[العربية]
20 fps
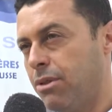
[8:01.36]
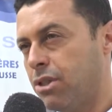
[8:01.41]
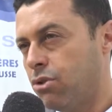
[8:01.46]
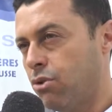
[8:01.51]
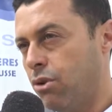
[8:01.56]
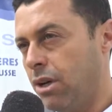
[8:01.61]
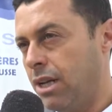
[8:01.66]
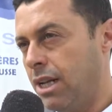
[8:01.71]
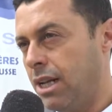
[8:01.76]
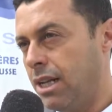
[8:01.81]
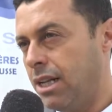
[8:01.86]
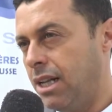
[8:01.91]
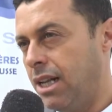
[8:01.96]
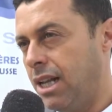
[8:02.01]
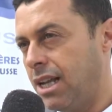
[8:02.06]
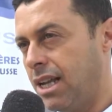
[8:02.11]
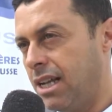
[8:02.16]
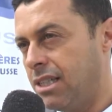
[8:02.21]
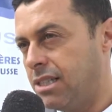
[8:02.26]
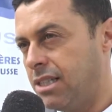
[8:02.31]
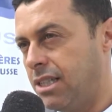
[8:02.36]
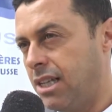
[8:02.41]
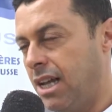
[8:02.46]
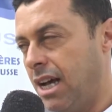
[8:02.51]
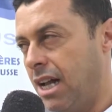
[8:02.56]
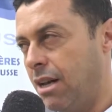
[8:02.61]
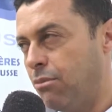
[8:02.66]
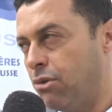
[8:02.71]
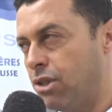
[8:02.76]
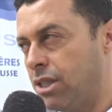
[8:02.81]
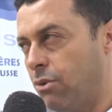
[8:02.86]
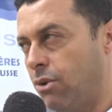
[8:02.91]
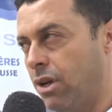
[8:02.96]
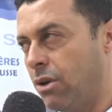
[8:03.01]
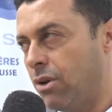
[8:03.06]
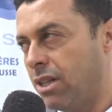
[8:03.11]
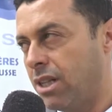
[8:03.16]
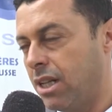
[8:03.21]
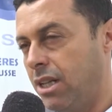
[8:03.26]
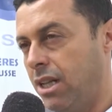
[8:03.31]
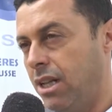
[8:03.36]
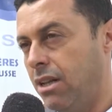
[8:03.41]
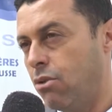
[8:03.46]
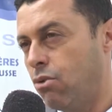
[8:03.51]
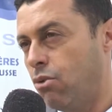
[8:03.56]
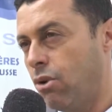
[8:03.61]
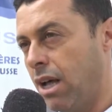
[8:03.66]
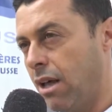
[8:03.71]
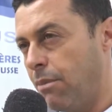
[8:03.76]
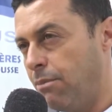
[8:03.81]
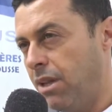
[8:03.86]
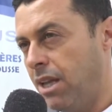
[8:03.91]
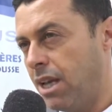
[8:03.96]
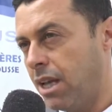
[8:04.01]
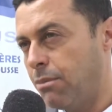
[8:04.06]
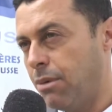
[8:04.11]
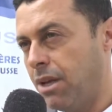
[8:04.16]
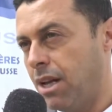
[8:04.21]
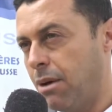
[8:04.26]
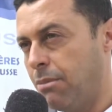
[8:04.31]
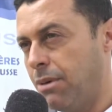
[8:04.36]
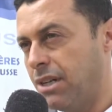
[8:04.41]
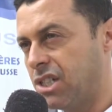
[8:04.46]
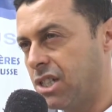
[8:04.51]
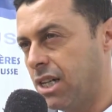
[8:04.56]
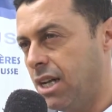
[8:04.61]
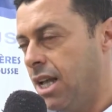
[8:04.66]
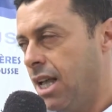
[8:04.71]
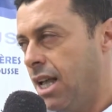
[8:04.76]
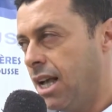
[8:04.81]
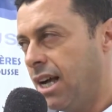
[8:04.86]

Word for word: مشروع ليكاسي على المستوى الوطني ذو اهميه كبيره برشا